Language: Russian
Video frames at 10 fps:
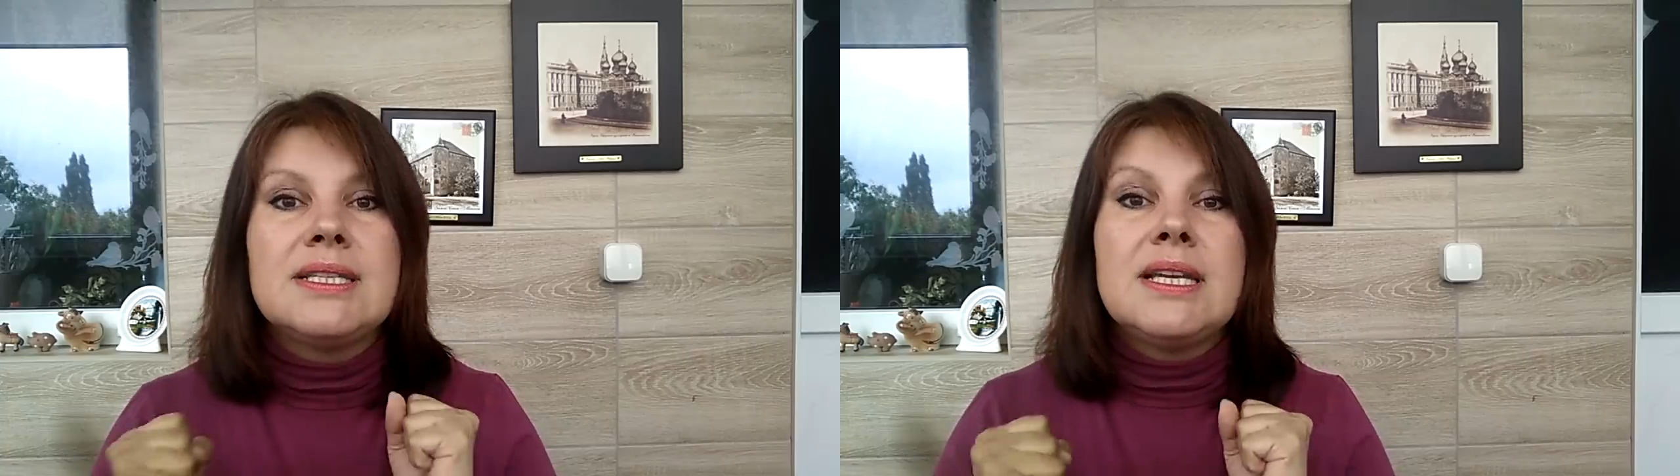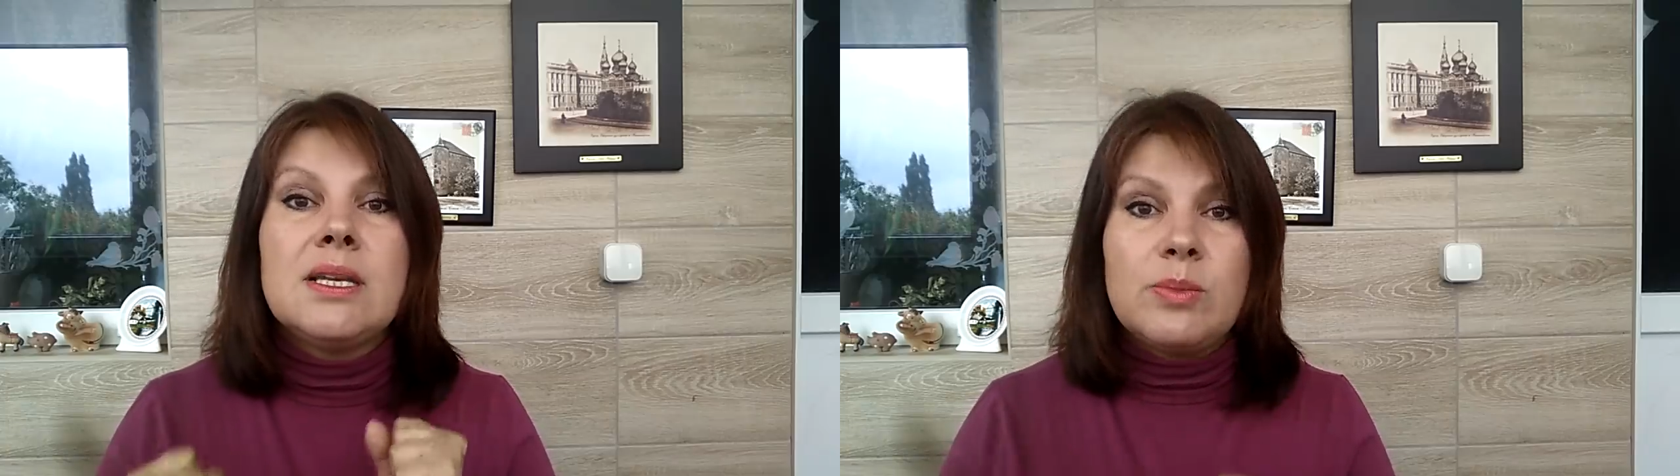
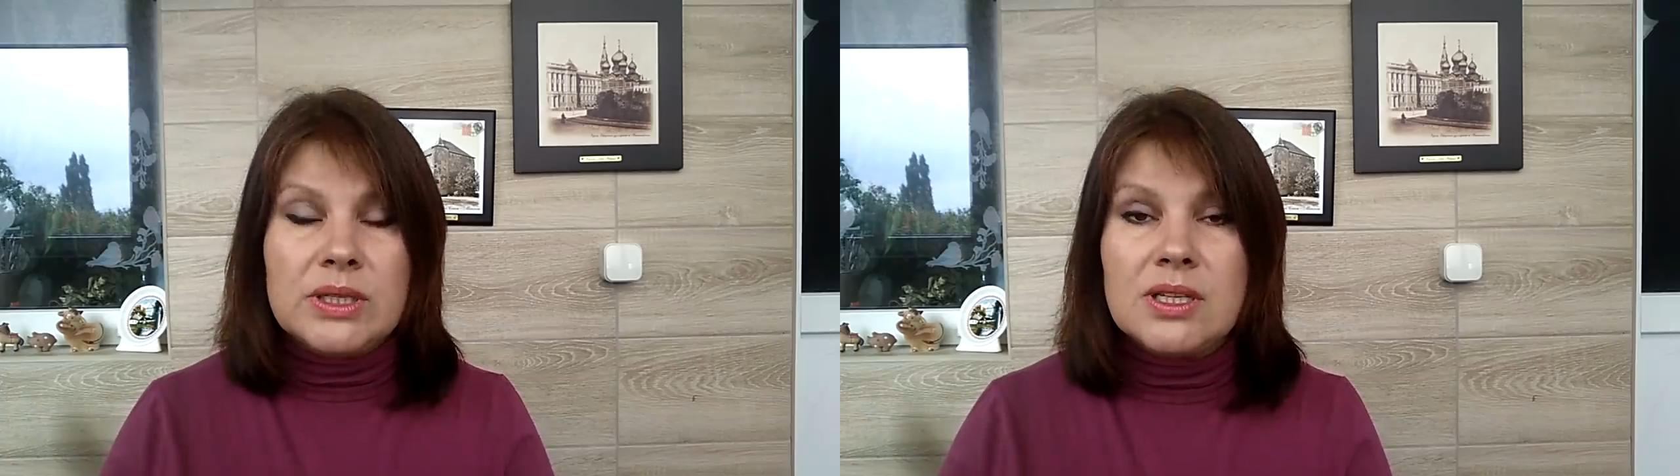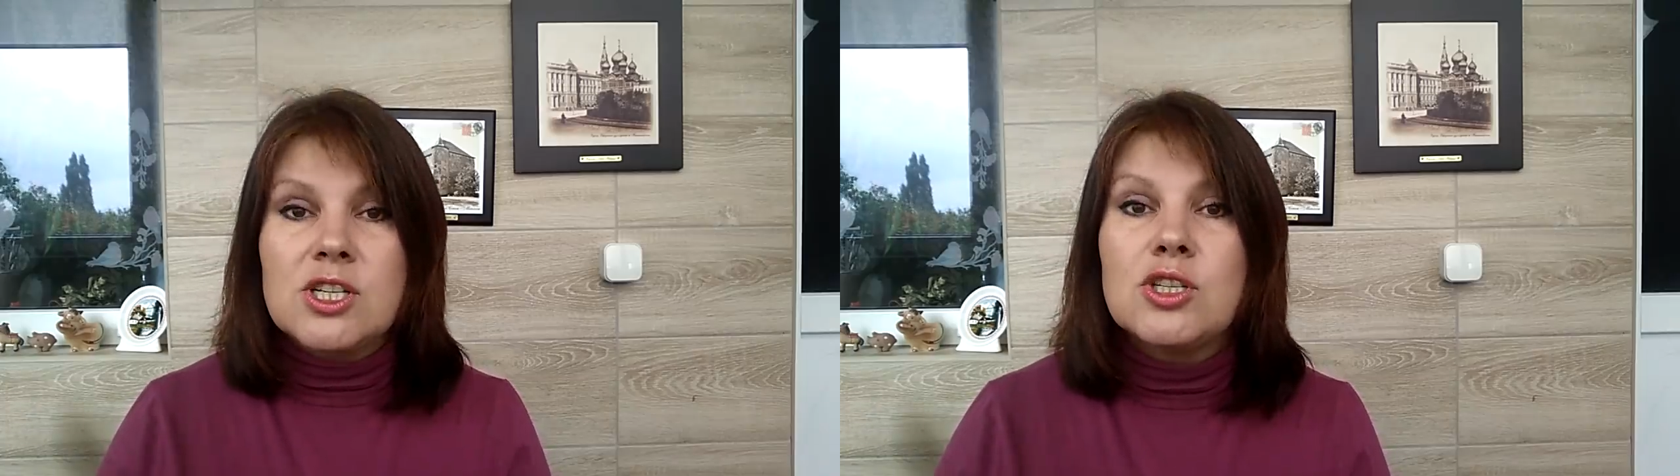или
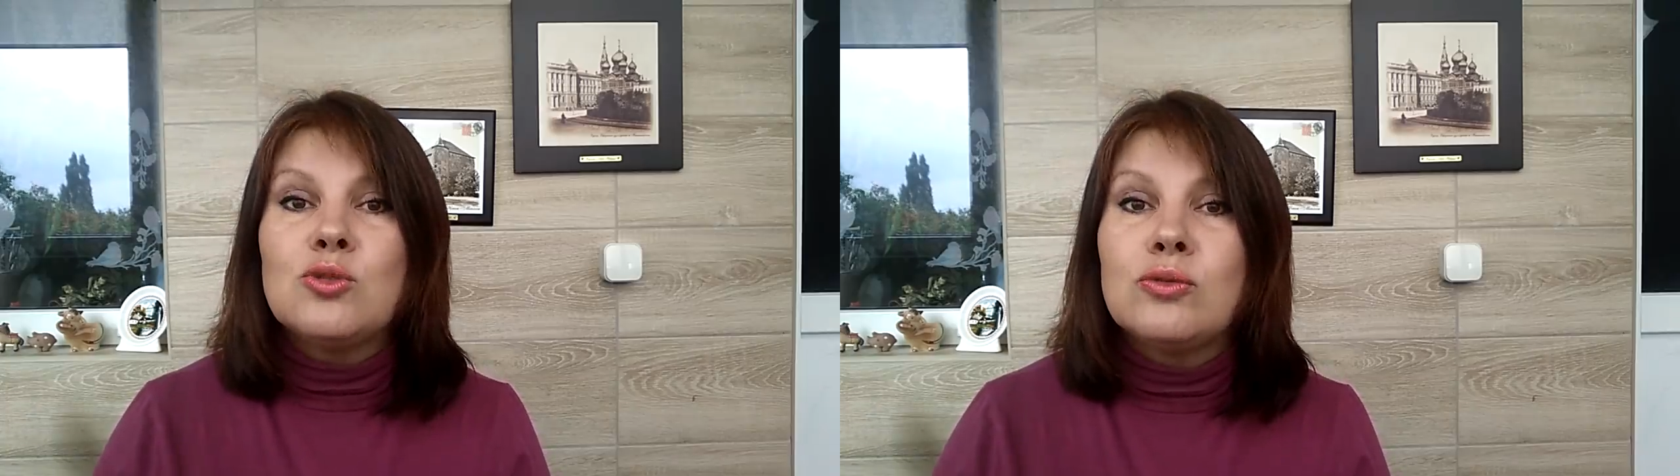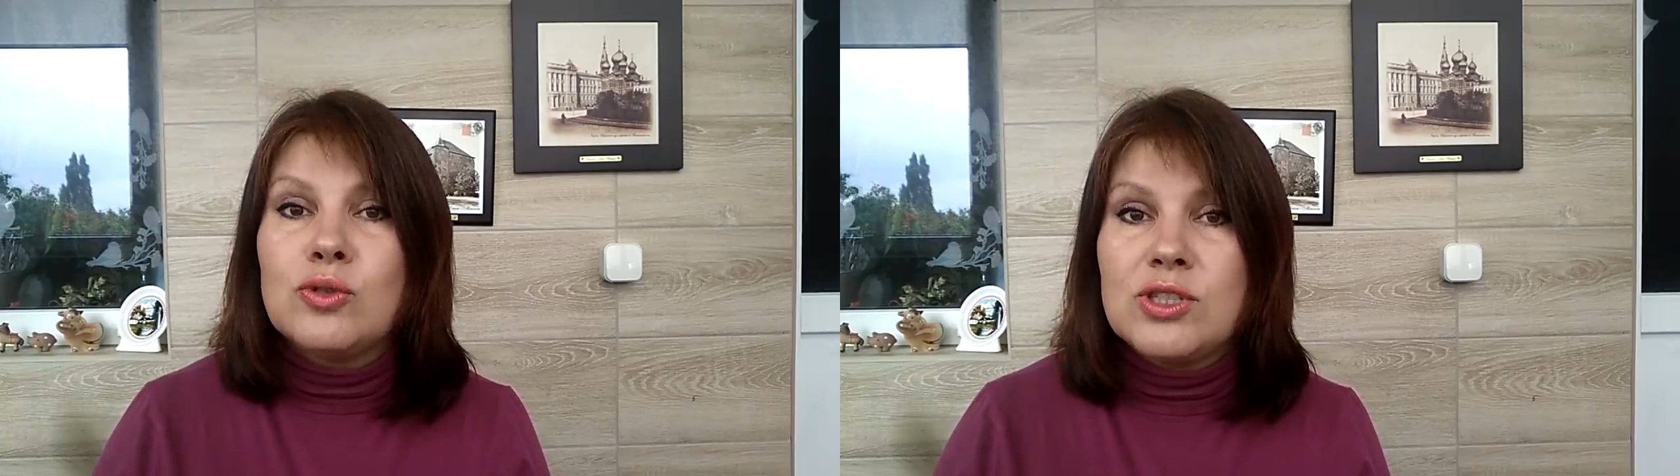предложить
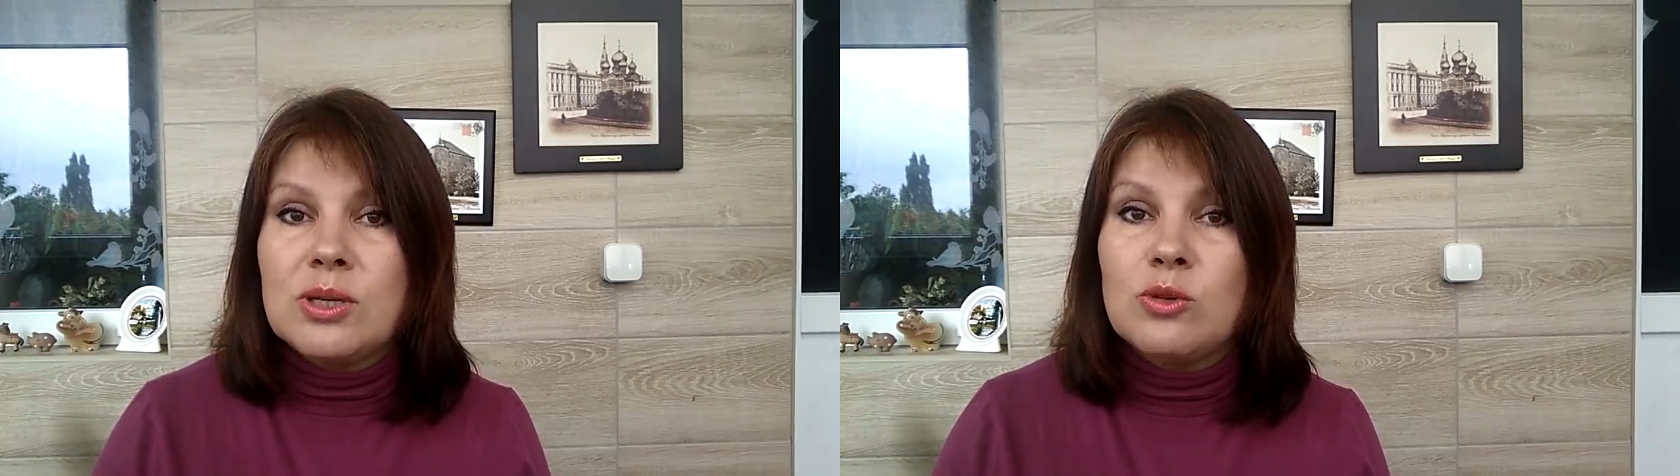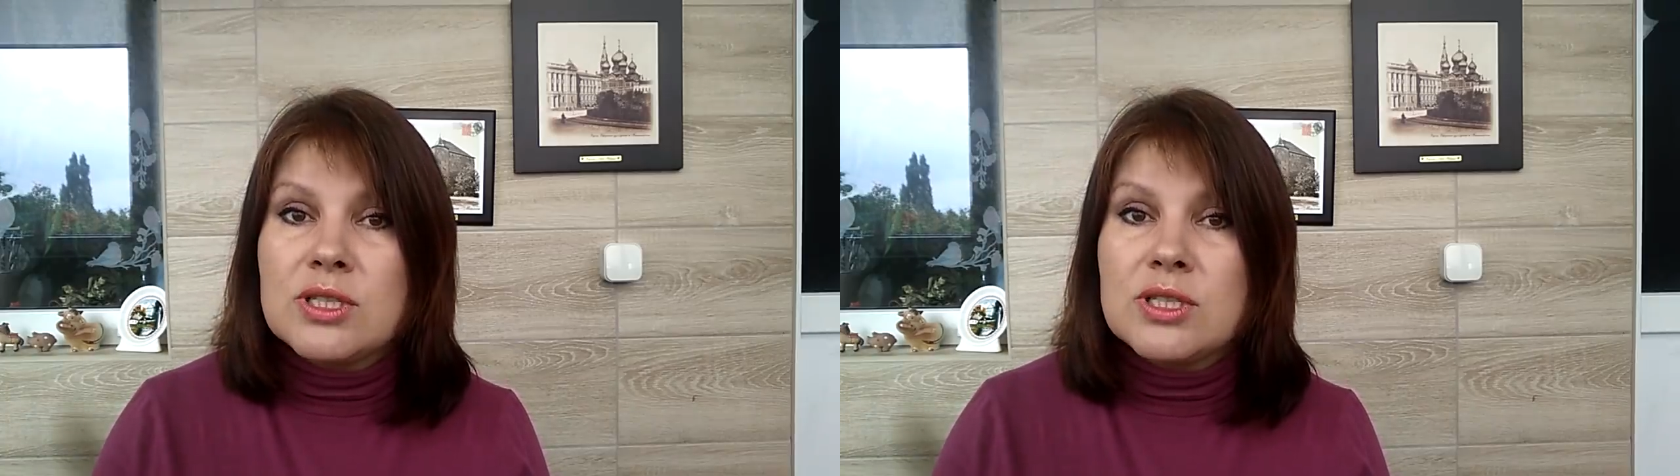новую тему